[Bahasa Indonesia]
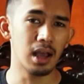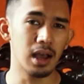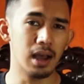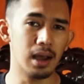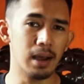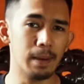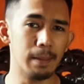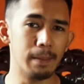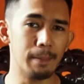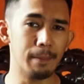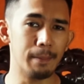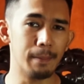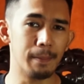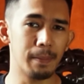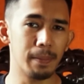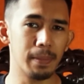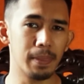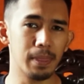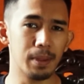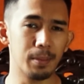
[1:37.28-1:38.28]
Um,
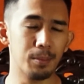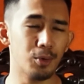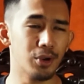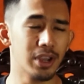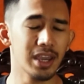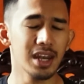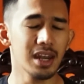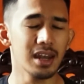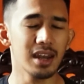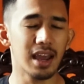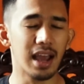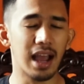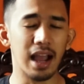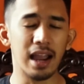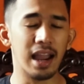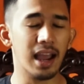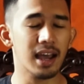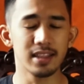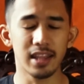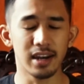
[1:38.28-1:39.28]
mungkin
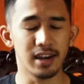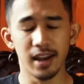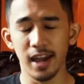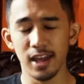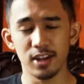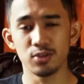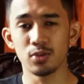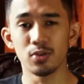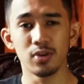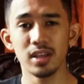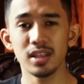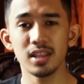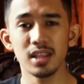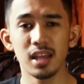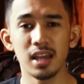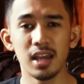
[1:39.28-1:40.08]
agak terdengar sulit,